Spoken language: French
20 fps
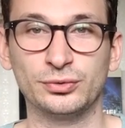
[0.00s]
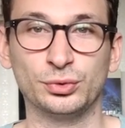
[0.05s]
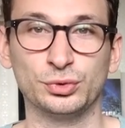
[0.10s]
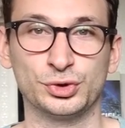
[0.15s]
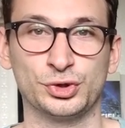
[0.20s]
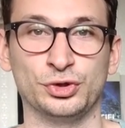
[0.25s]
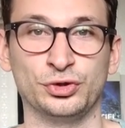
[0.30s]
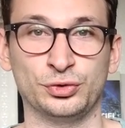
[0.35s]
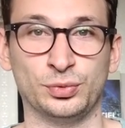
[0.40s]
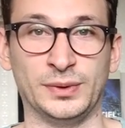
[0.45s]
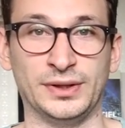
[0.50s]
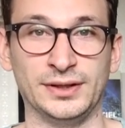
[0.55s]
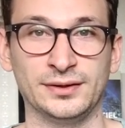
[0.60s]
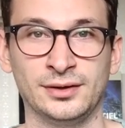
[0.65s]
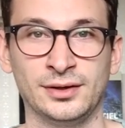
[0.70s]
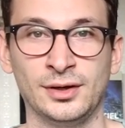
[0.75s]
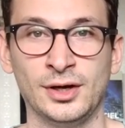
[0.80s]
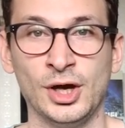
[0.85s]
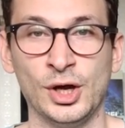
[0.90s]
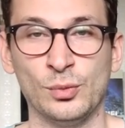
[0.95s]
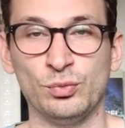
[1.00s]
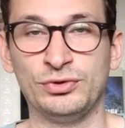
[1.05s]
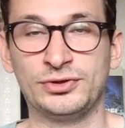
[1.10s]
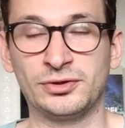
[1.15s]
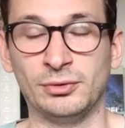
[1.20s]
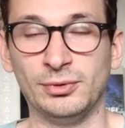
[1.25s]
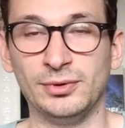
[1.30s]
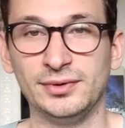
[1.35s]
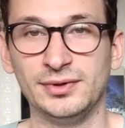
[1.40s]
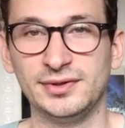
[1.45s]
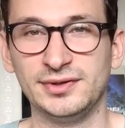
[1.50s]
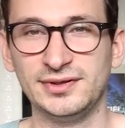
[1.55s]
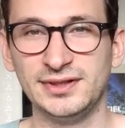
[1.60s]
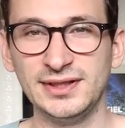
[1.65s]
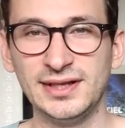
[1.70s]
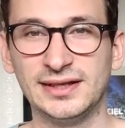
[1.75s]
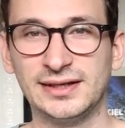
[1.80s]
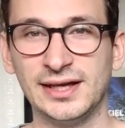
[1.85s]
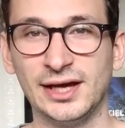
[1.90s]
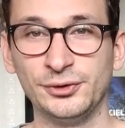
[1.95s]
donc je suis. Puisque
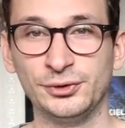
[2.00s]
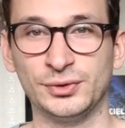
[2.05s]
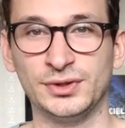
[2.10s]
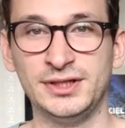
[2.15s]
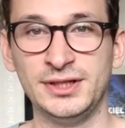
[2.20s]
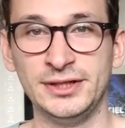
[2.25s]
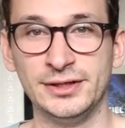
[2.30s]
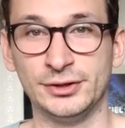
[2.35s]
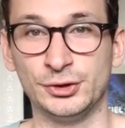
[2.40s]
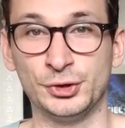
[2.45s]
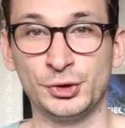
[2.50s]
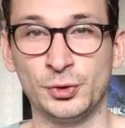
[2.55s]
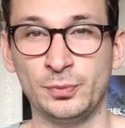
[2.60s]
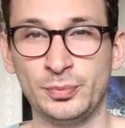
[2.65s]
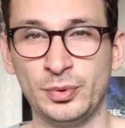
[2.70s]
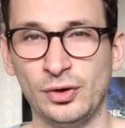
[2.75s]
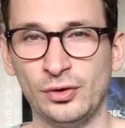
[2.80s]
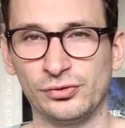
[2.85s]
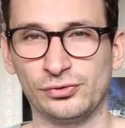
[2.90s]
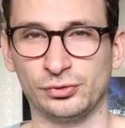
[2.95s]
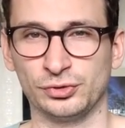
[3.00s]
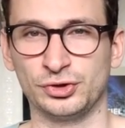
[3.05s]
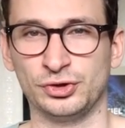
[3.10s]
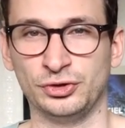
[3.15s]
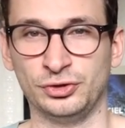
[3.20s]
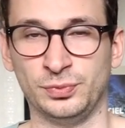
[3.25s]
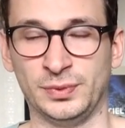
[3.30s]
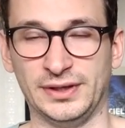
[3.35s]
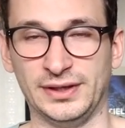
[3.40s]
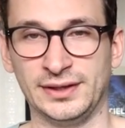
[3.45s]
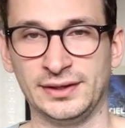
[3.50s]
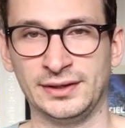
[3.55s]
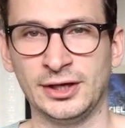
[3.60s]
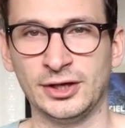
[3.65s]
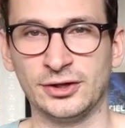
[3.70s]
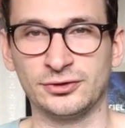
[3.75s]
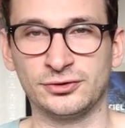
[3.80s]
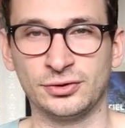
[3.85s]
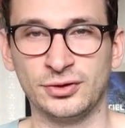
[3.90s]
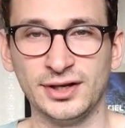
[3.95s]
si Descartes dit Je pense donc je suis,
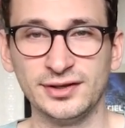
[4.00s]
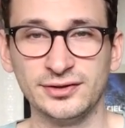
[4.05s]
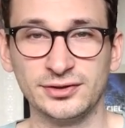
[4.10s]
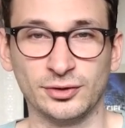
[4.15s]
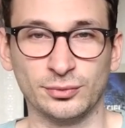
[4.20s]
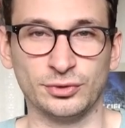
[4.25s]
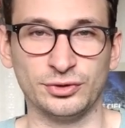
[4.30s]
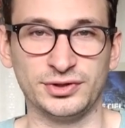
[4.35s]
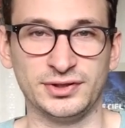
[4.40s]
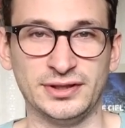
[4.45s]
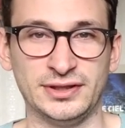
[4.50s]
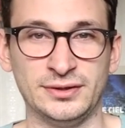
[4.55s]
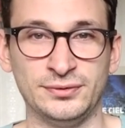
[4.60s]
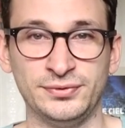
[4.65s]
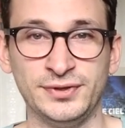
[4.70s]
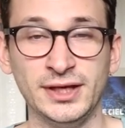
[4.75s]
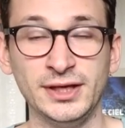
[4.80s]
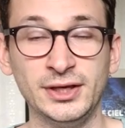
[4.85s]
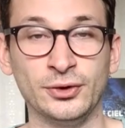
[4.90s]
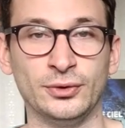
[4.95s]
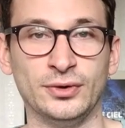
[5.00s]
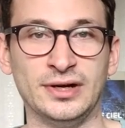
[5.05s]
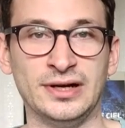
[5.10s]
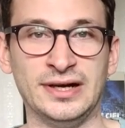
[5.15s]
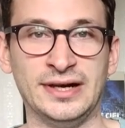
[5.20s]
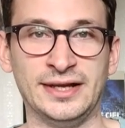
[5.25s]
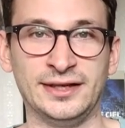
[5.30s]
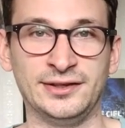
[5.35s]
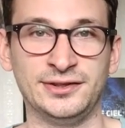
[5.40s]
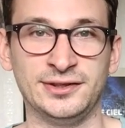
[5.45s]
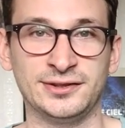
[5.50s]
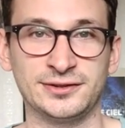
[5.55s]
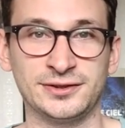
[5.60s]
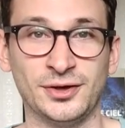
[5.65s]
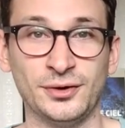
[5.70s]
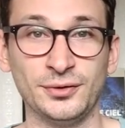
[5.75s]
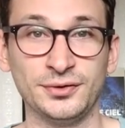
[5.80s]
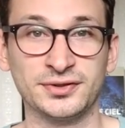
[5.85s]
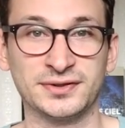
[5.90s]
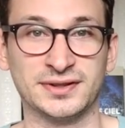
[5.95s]
cela semble signifier que
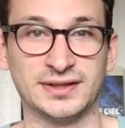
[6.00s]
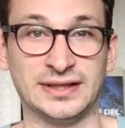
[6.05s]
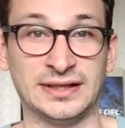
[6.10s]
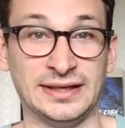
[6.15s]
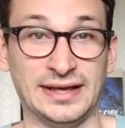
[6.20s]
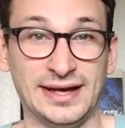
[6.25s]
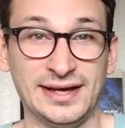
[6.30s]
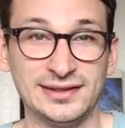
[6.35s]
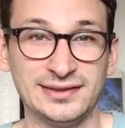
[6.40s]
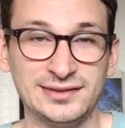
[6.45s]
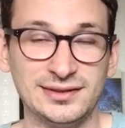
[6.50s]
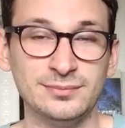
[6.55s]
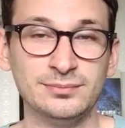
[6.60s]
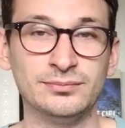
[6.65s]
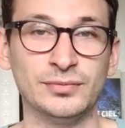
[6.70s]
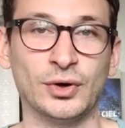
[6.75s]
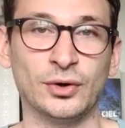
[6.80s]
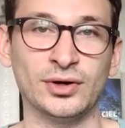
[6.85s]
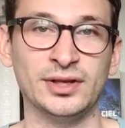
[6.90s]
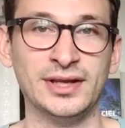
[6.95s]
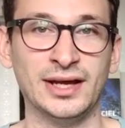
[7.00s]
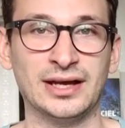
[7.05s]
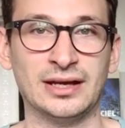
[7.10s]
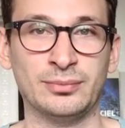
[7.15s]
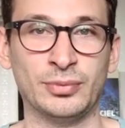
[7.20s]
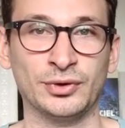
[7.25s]
l'existence est intimement liée à la